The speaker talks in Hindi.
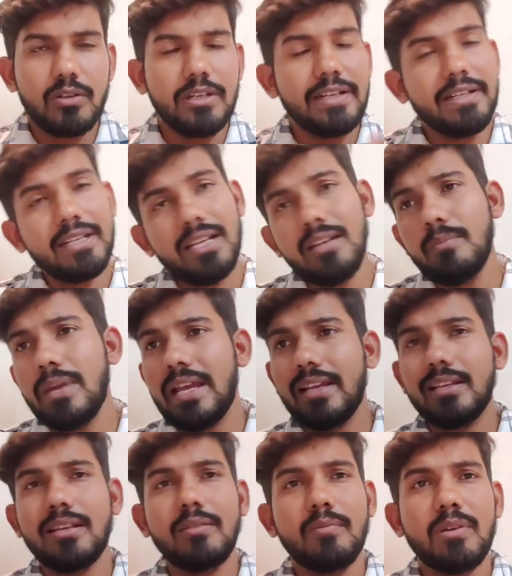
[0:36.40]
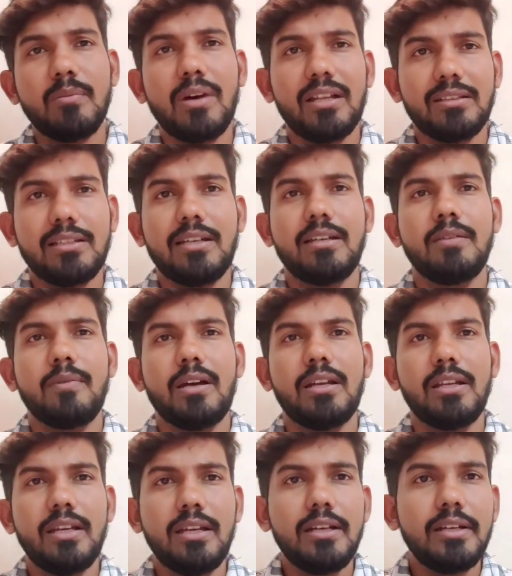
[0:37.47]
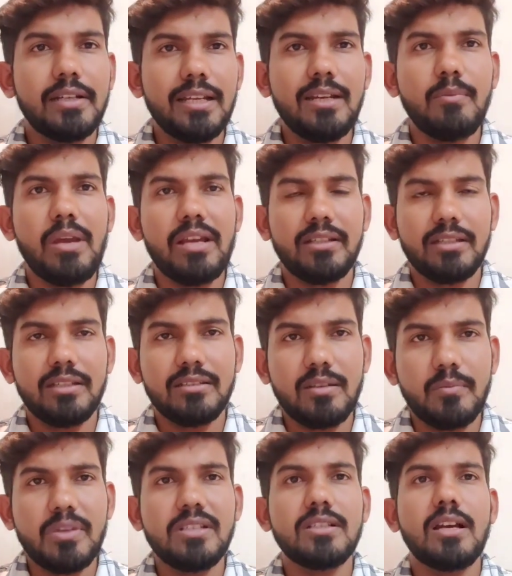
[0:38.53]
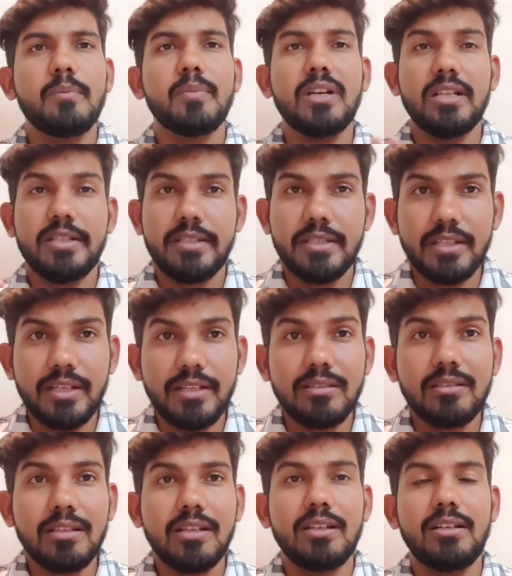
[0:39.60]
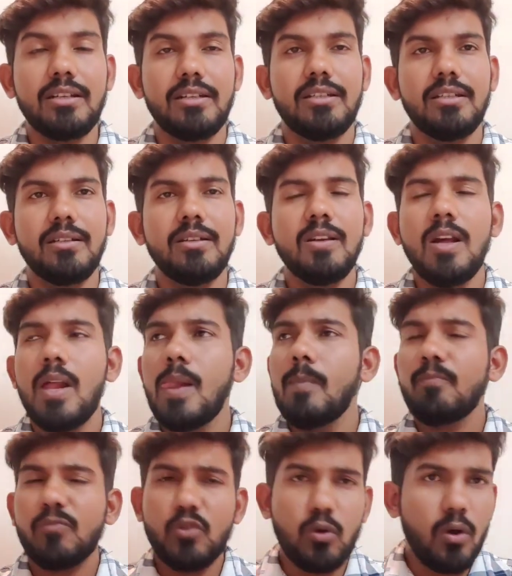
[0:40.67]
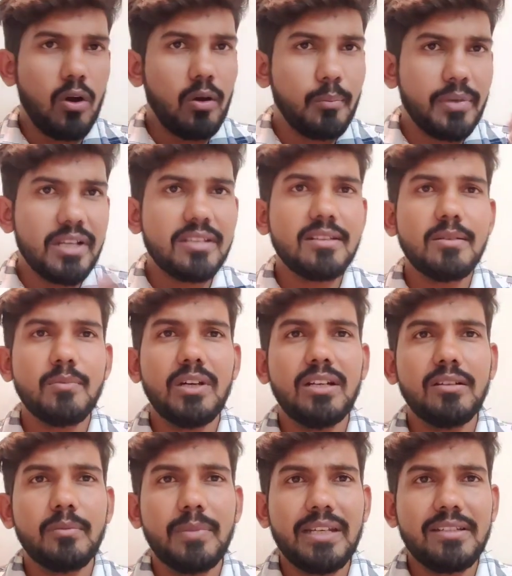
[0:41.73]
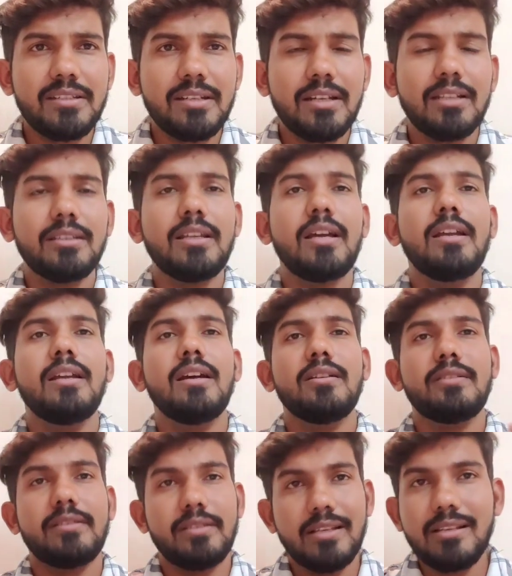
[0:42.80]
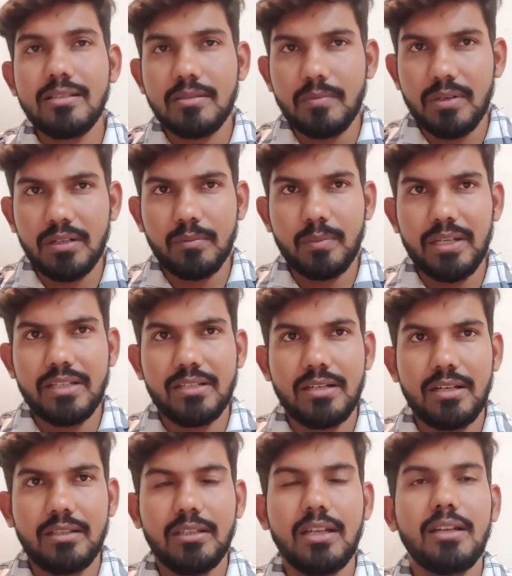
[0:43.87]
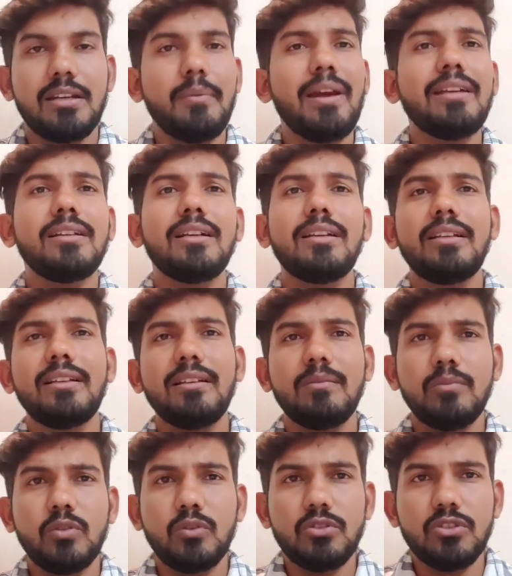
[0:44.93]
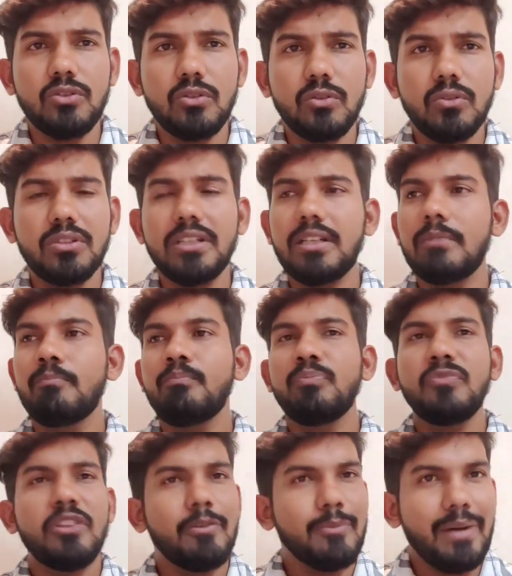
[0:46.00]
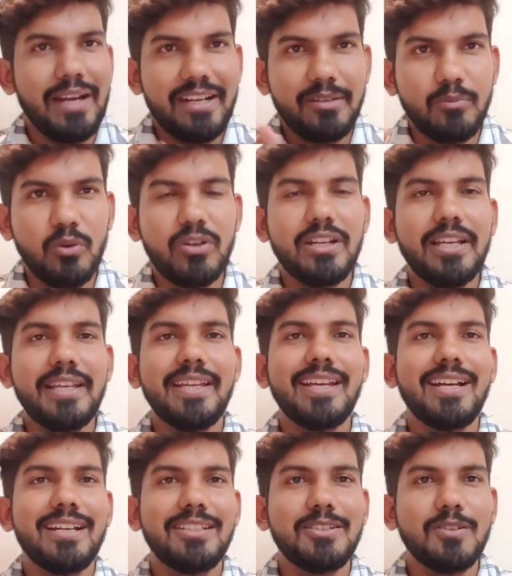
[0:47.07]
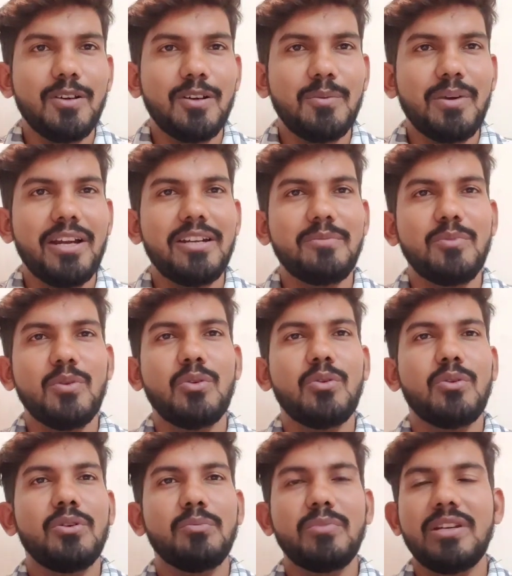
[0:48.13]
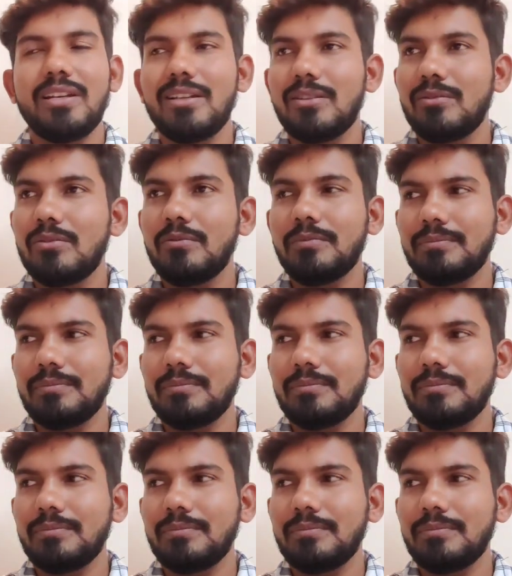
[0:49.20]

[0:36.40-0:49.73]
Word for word: रिटेल बैंकिंग में बात करने वाले हैं रिटेल बैंकिंग से मीन्स आपका सेल्स से रिलेटेड तो ऑपरेशन वर्क बेस्ट रहता है या सेल्स वर्क बेस्ट रहता है डिवाइड कर लेंगे हम दो चीज़ों को ठीक है व्हाइट बोर्ड नहीं है आज और वाइट बोर्ड में